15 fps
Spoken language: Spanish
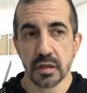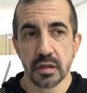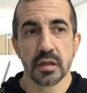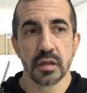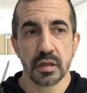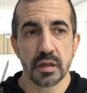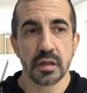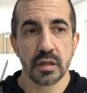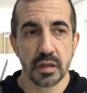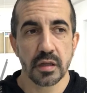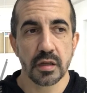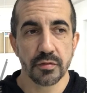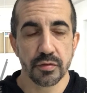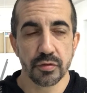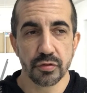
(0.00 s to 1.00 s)
eh,
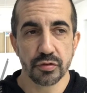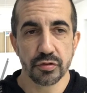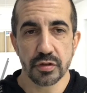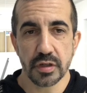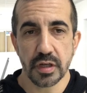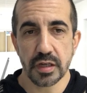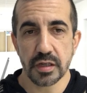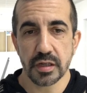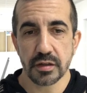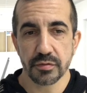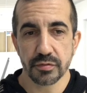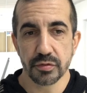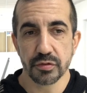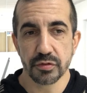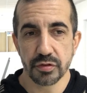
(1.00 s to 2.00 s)
eh,
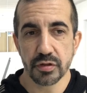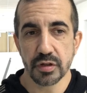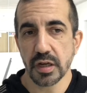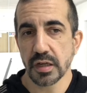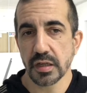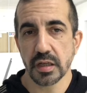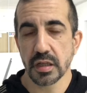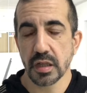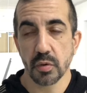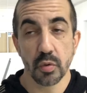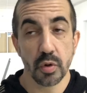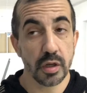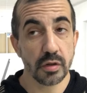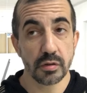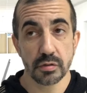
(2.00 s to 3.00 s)
funciona, funciona y está
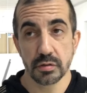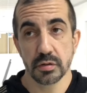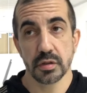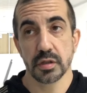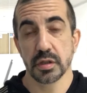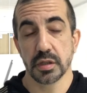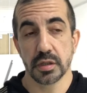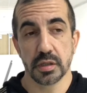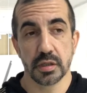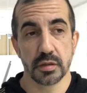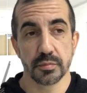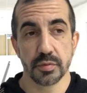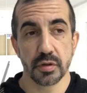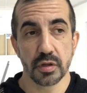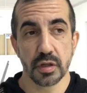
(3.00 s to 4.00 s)
bueno,
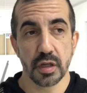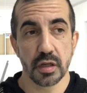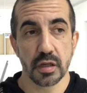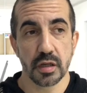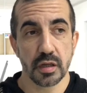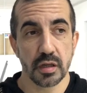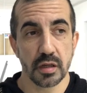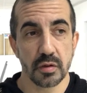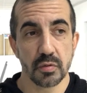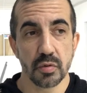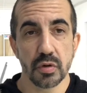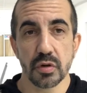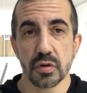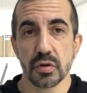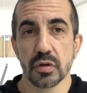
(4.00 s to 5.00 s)
porque
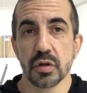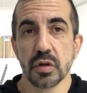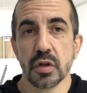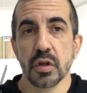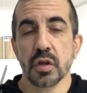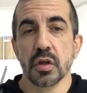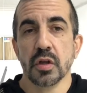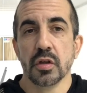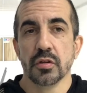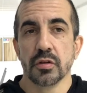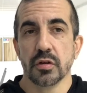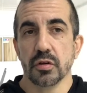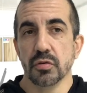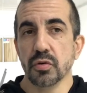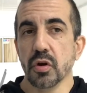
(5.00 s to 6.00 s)
uno,
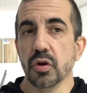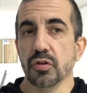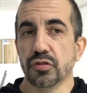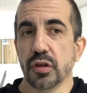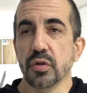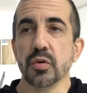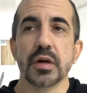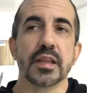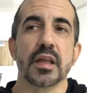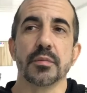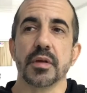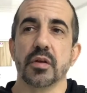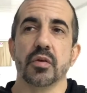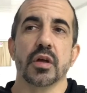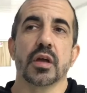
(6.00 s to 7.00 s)
uno los educa
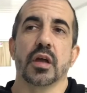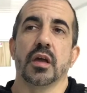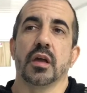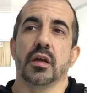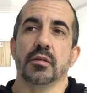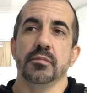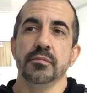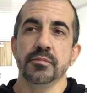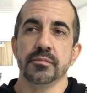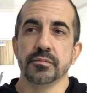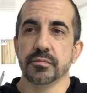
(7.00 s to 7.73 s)
también, no es que